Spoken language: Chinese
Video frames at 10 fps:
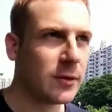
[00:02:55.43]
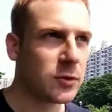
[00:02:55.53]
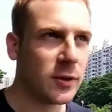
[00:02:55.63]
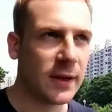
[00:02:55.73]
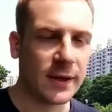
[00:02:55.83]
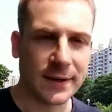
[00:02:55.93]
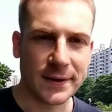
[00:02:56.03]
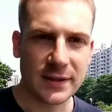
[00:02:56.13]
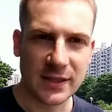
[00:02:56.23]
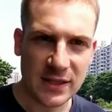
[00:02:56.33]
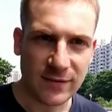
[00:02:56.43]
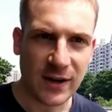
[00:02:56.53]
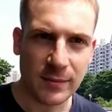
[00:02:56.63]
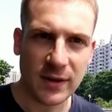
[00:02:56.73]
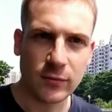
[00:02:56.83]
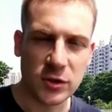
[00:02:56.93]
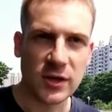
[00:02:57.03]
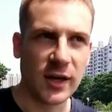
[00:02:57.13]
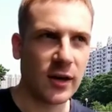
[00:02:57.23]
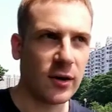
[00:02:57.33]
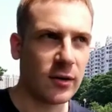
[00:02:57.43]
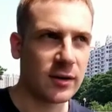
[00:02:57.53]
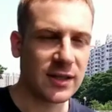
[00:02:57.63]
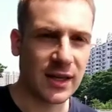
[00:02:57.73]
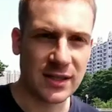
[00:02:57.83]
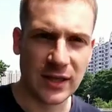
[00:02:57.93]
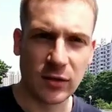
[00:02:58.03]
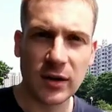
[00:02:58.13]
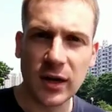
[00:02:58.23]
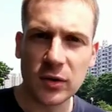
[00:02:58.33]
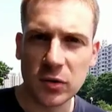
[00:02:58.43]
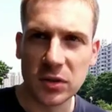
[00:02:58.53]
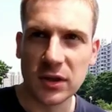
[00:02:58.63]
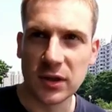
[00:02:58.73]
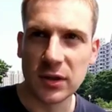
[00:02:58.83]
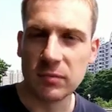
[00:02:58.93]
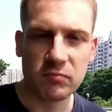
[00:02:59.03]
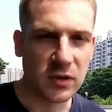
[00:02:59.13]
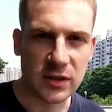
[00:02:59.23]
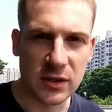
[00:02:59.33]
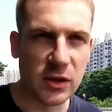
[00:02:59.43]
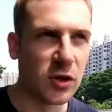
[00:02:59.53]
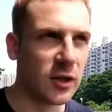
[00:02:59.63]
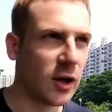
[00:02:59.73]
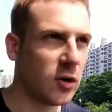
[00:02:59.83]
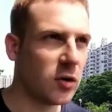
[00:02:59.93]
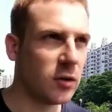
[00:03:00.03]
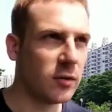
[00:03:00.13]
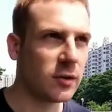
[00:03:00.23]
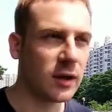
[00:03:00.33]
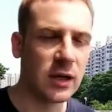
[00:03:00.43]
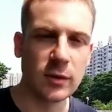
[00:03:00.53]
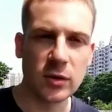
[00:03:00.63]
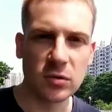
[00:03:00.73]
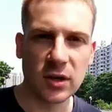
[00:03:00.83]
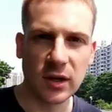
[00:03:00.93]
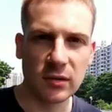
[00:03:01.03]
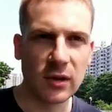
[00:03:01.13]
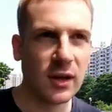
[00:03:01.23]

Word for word: 所以啊，在这方面我想要再提供更多的资源，然后跟你们做更